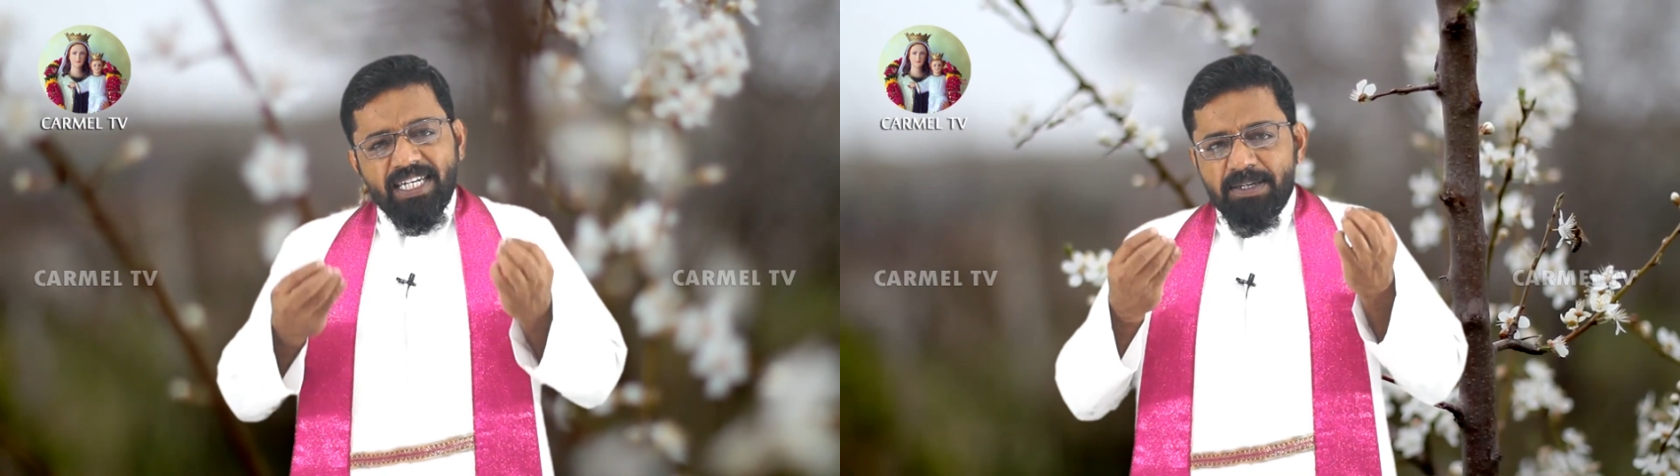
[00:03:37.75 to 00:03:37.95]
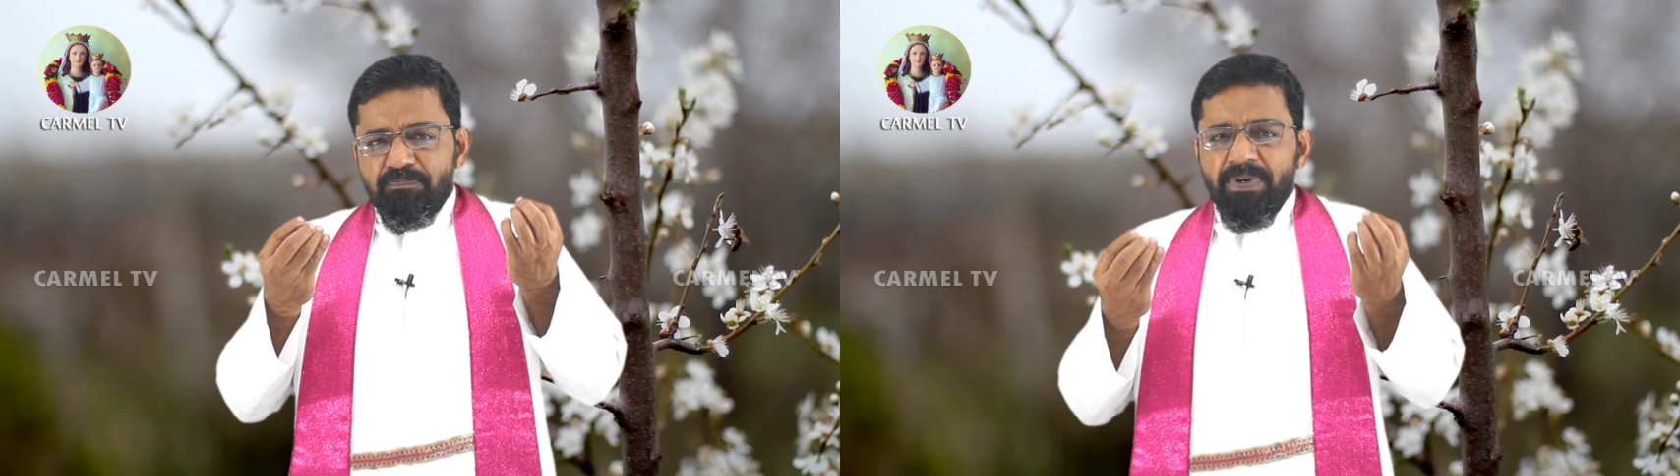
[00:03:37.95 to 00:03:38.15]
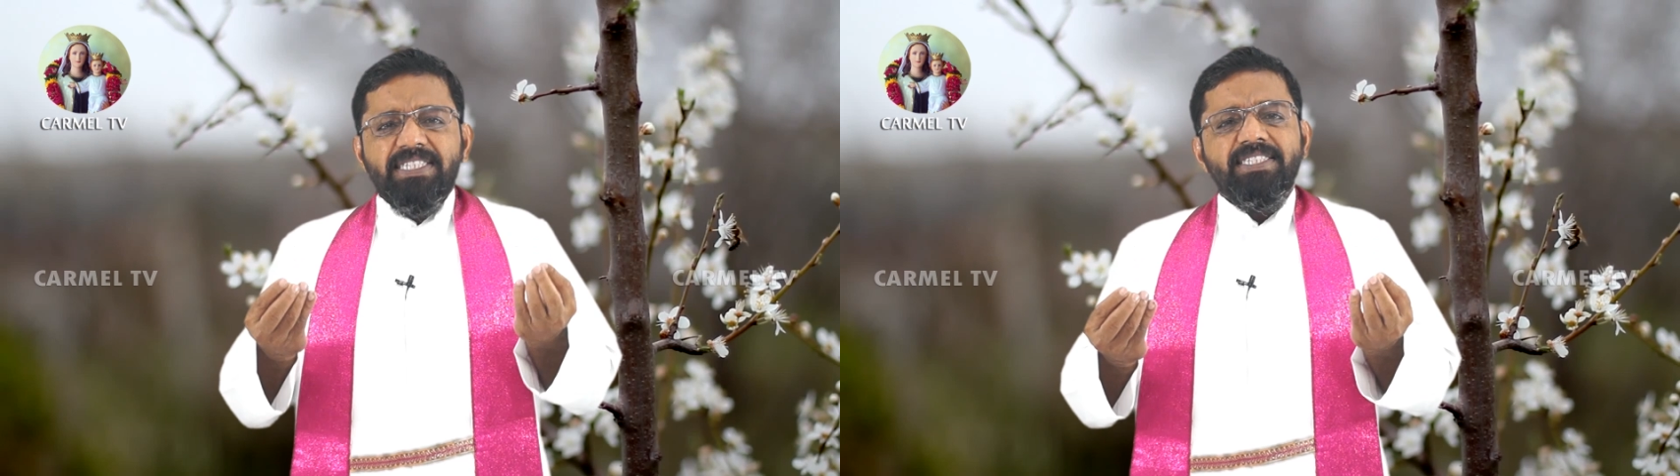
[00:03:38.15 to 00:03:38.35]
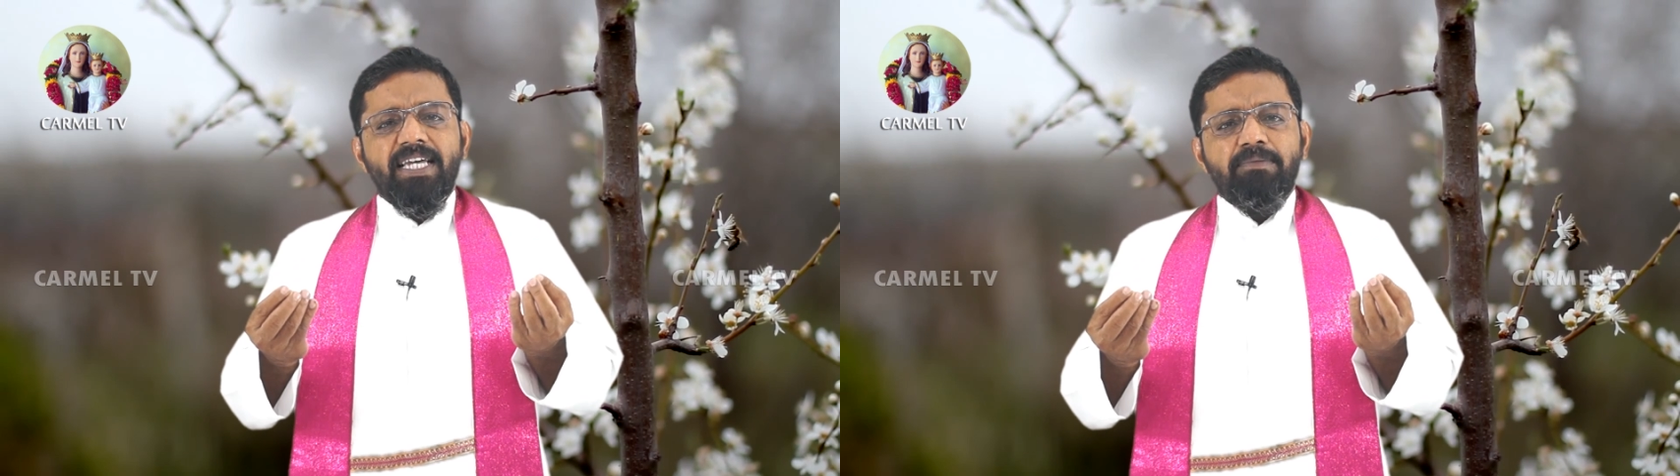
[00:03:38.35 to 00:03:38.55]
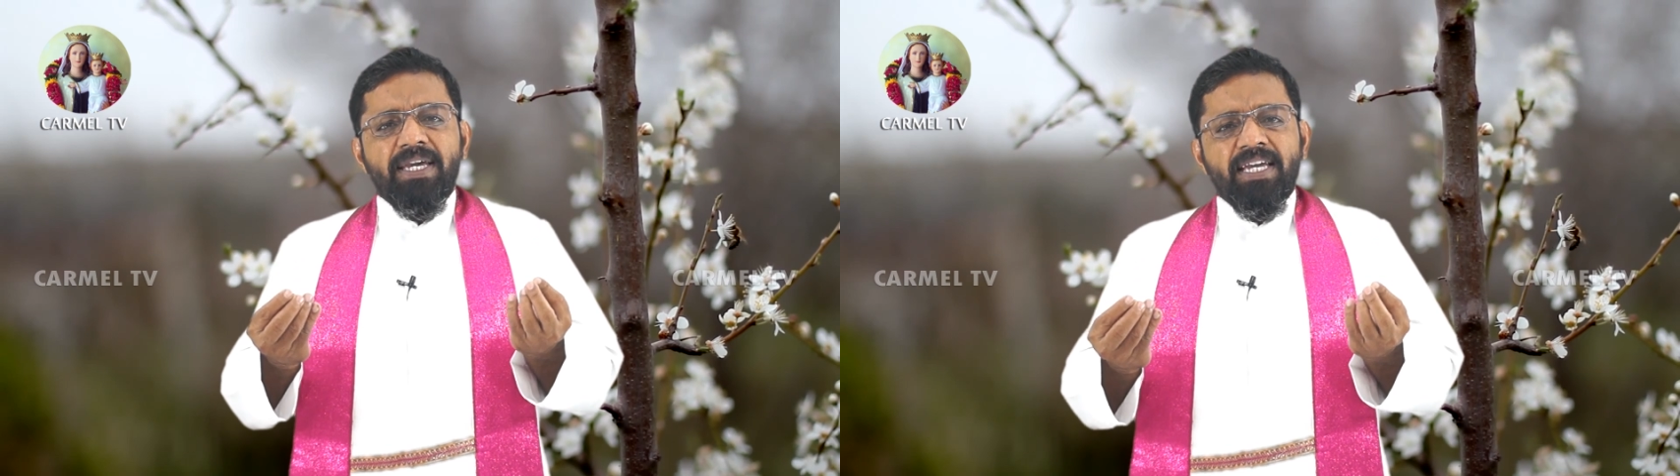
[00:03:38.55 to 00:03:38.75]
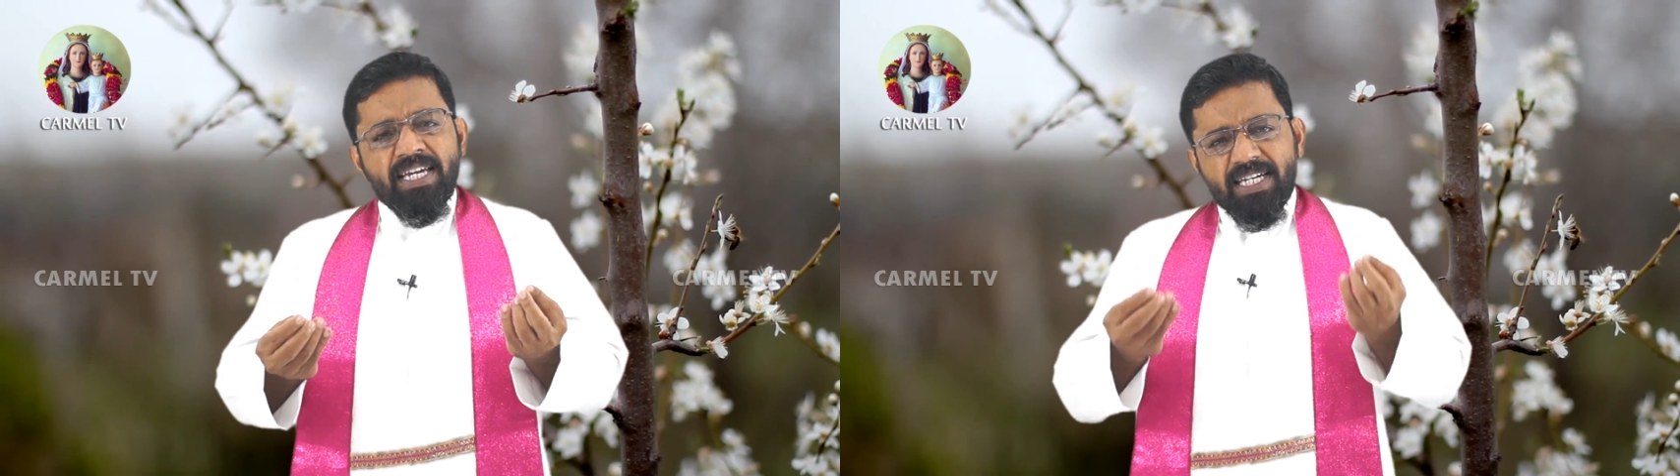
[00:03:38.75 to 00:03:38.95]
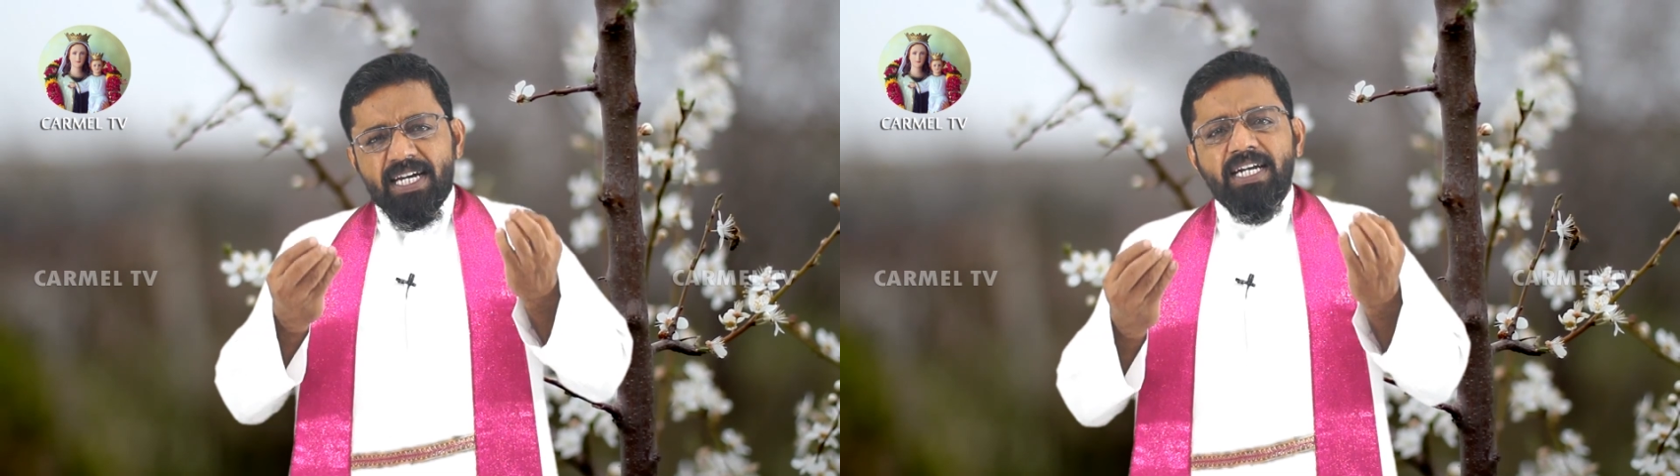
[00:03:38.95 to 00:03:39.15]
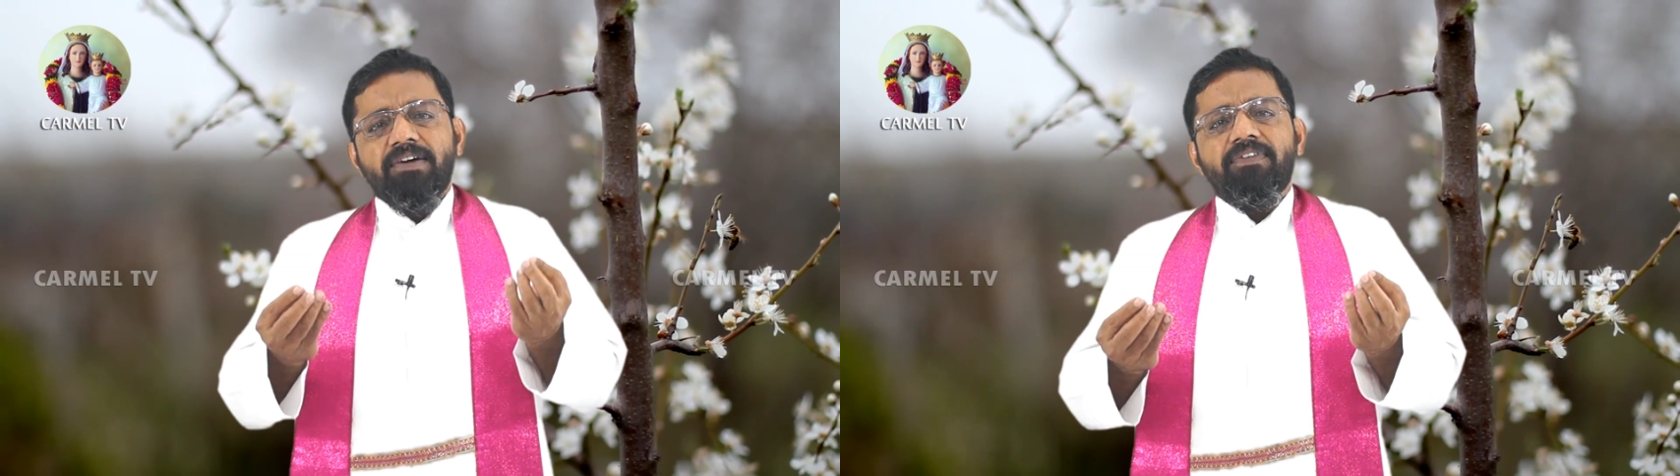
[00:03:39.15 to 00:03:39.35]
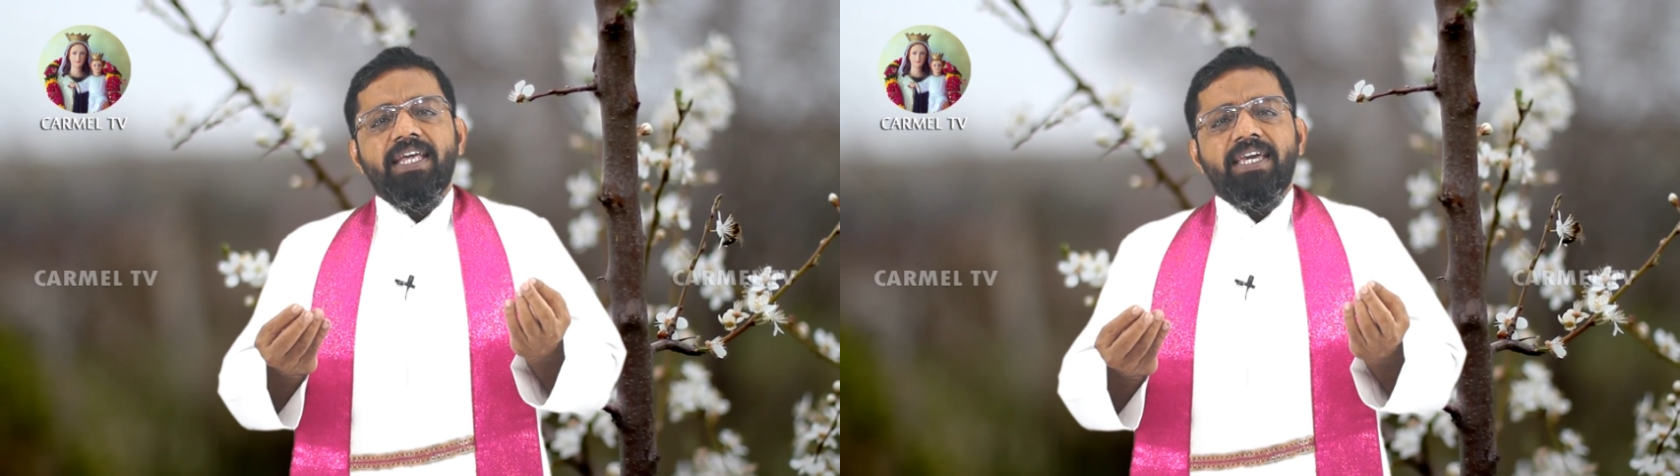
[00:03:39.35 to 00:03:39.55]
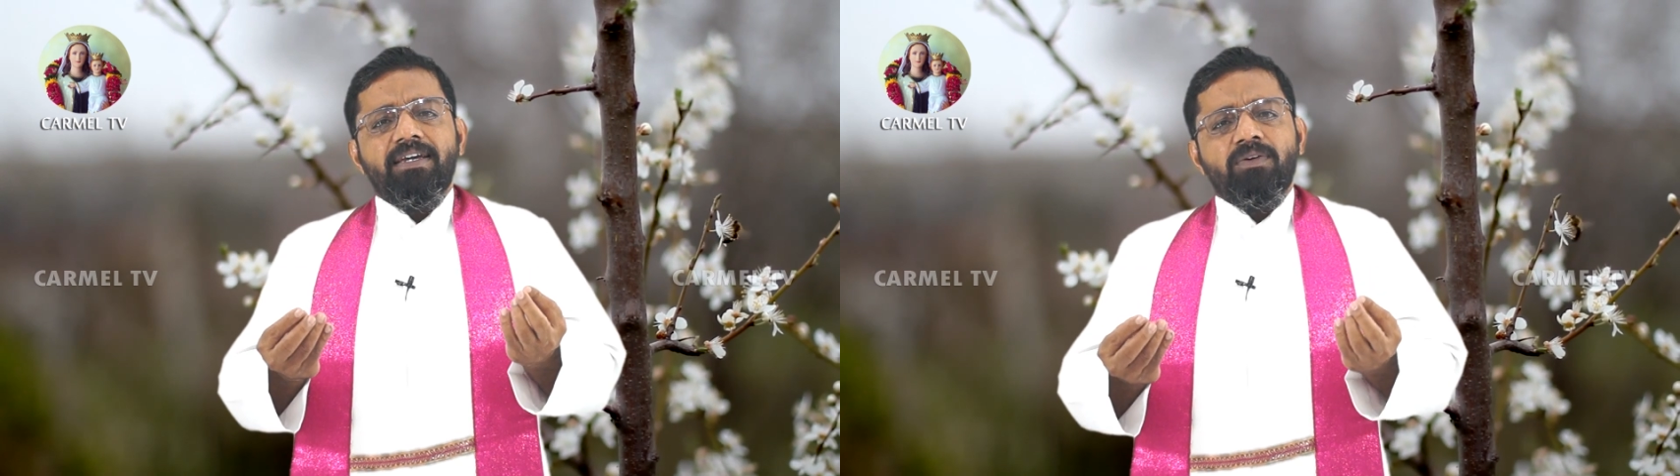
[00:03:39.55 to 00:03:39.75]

நீ பேசாம கடவுளை